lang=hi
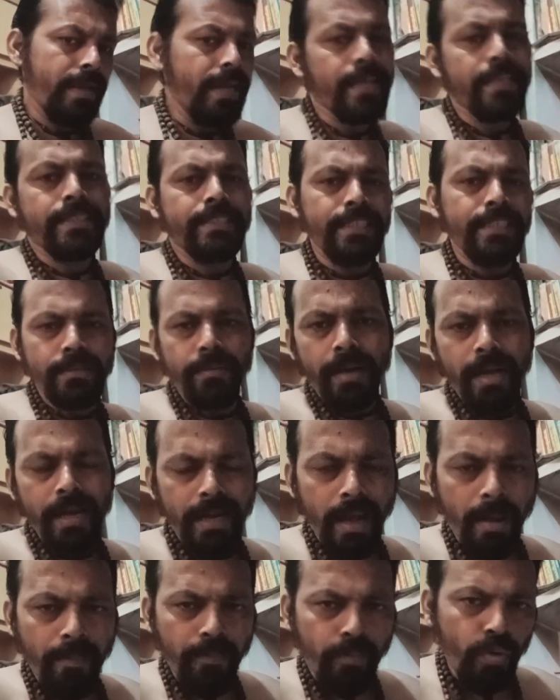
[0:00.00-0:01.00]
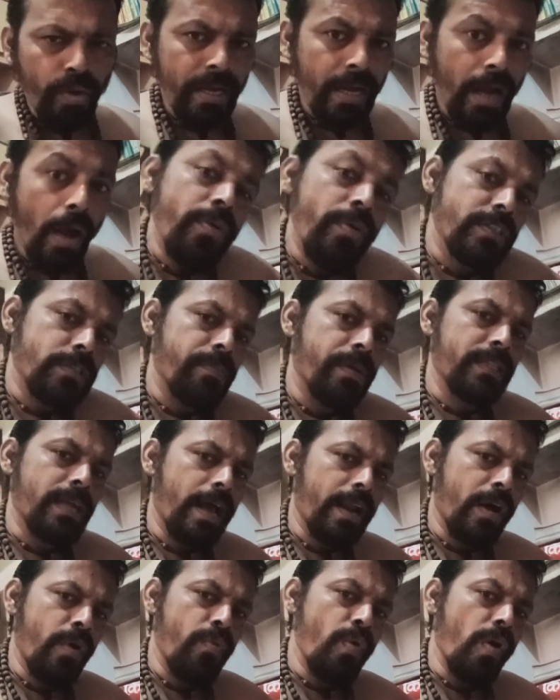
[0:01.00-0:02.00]
मैं एक चीज़ आपको एक कवच बता
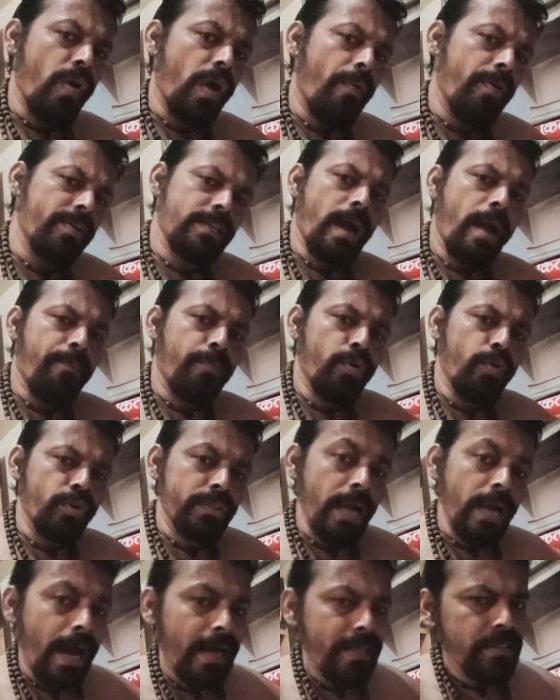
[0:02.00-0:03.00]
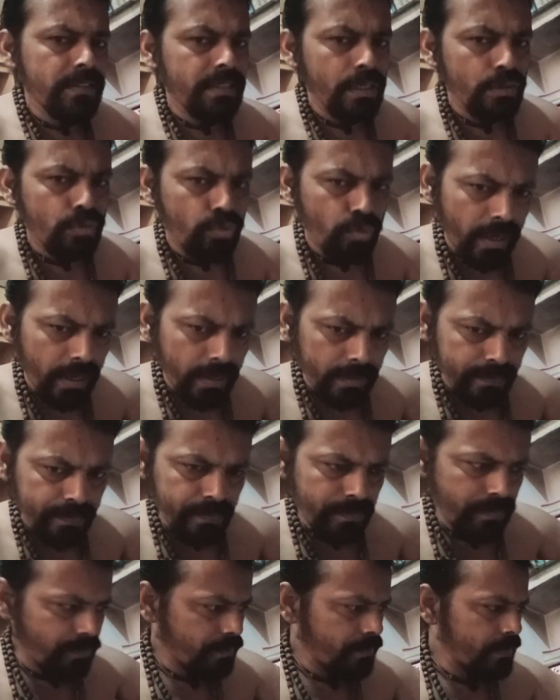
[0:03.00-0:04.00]
रहा हूँ वो कवच आप लोग ध्यान से सुने
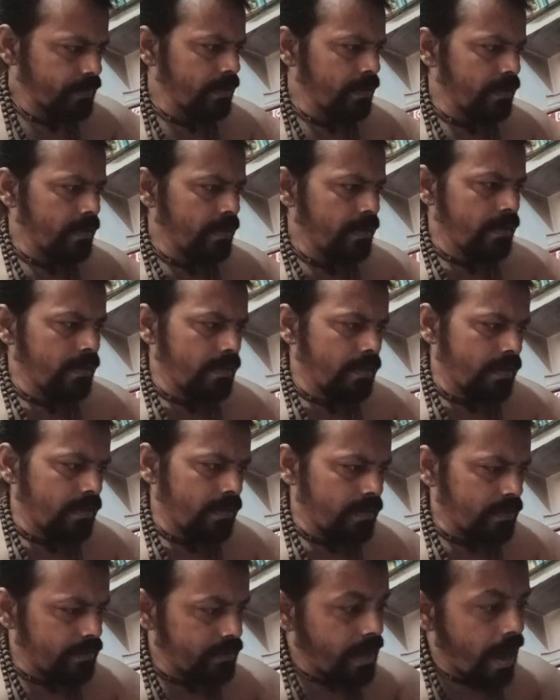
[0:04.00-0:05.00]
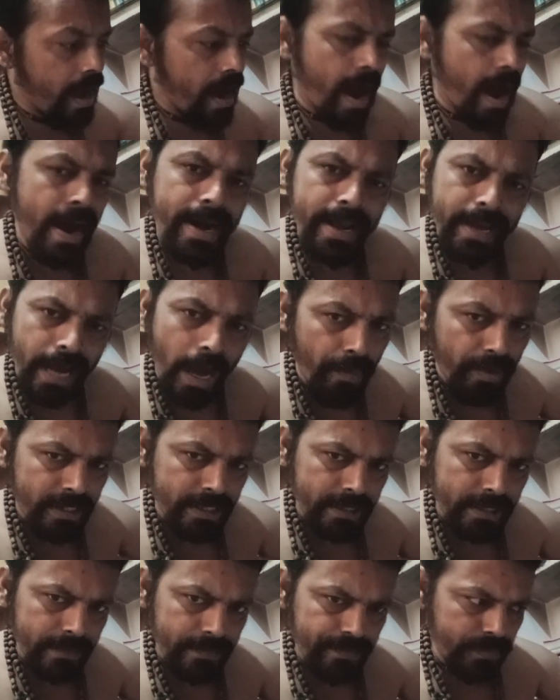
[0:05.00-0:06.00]
नारायण
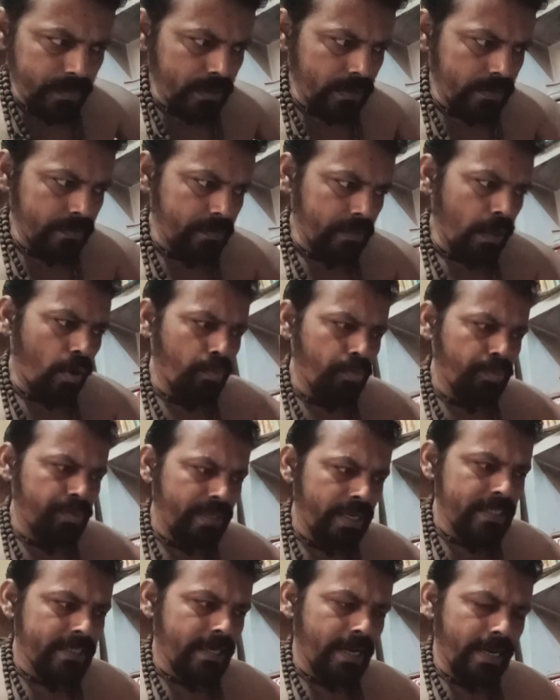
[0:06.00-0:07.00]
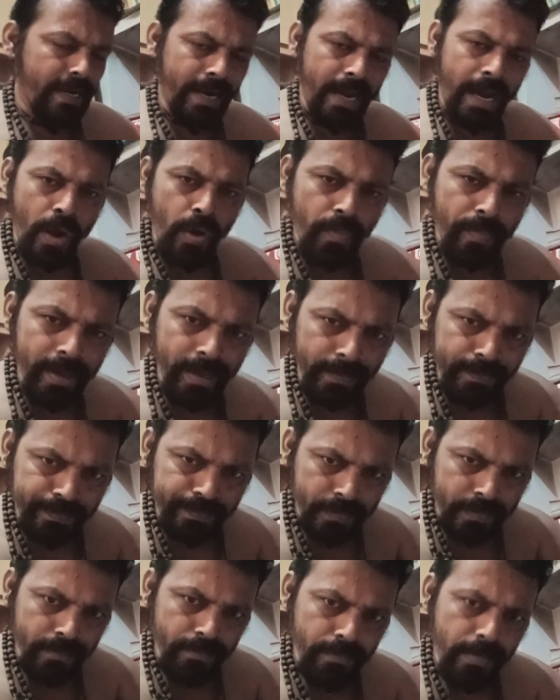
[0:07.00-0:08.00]
कवच का उपदेश कर रहा हूँ मैं
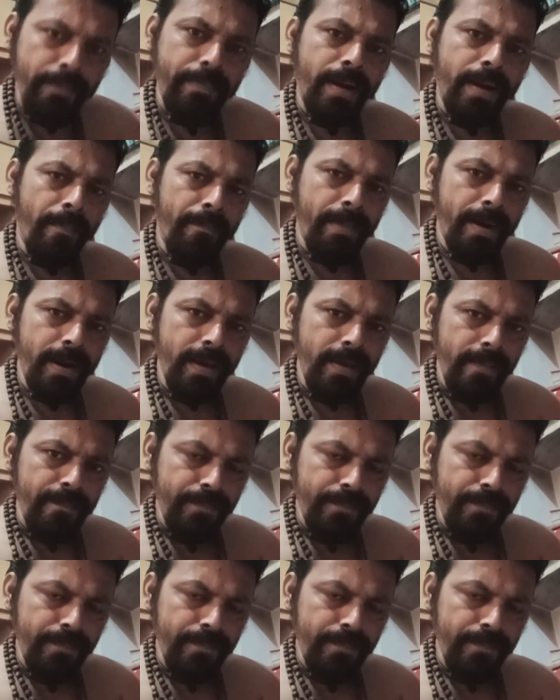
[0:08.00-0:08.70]
मैं ब्राह्मण